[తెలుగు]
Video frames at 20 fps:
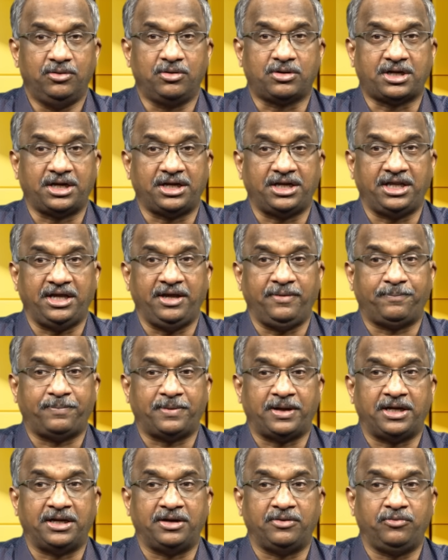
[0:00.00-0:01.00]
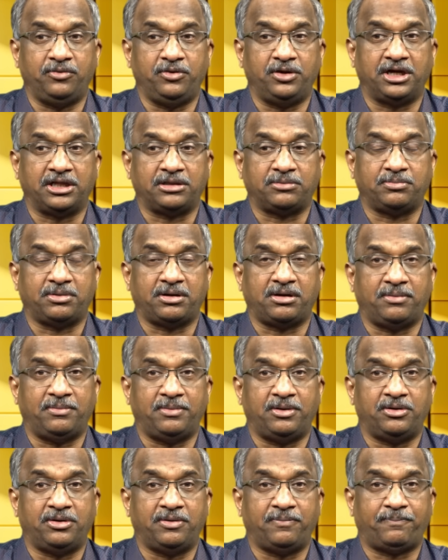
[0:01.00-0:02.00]
ఒకటి పాట వ్యూహాత్మక
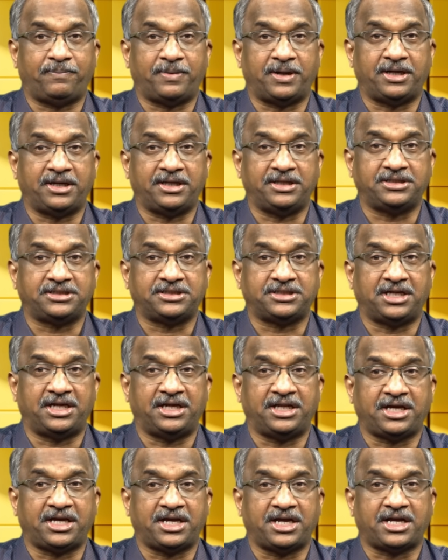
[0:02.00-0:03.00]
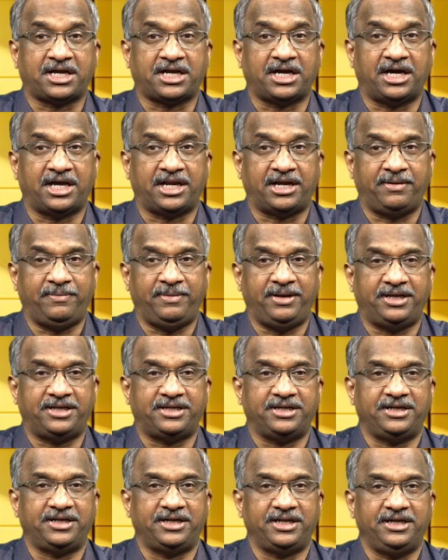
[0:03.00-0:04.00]
మౌనం పాటించడానికి కారణం
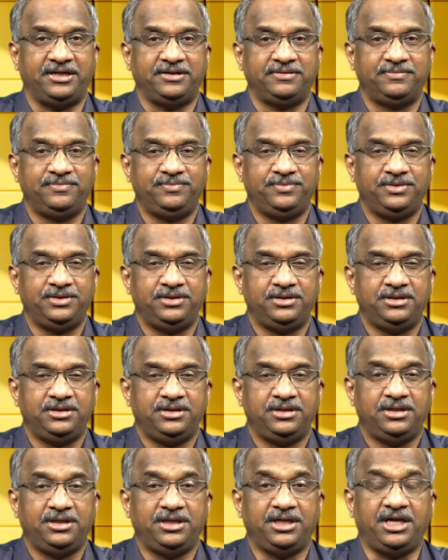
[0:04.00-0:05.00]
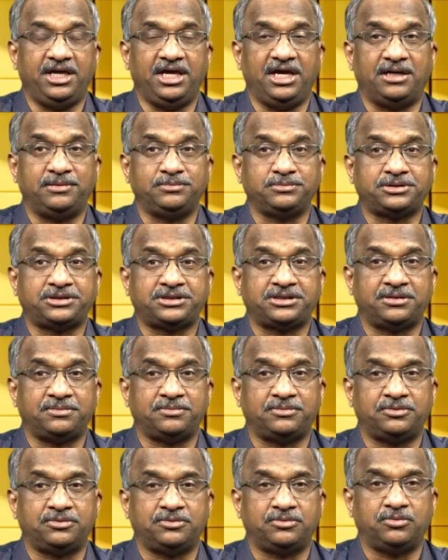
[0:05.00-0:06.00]
ఏంటంటే ఈ
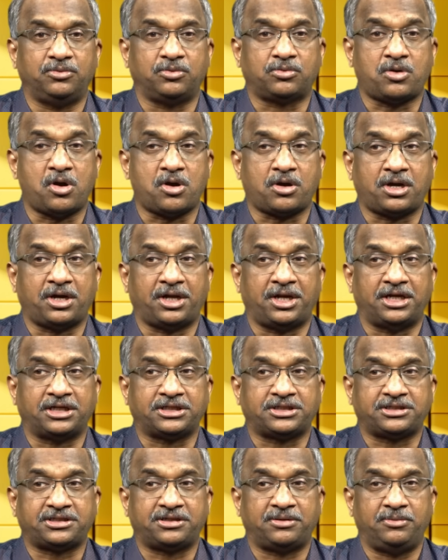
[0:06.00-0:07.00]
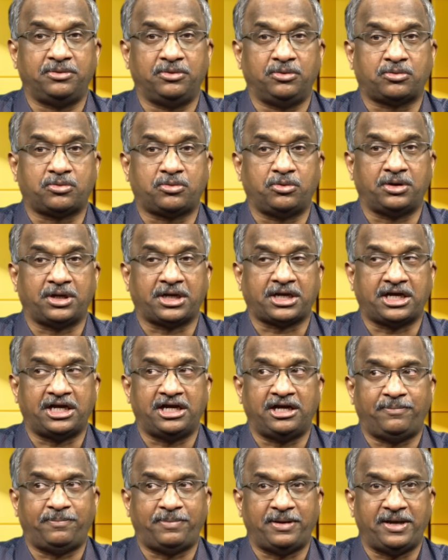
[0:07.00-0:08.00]
అంశము ఒక్కొక్క రాష్ట్రంలో ఒక్కో
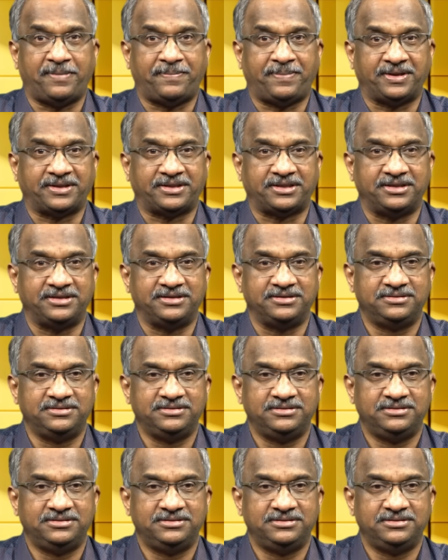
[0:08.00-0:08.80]
రకంగా ప్లేప్ అవుతుంది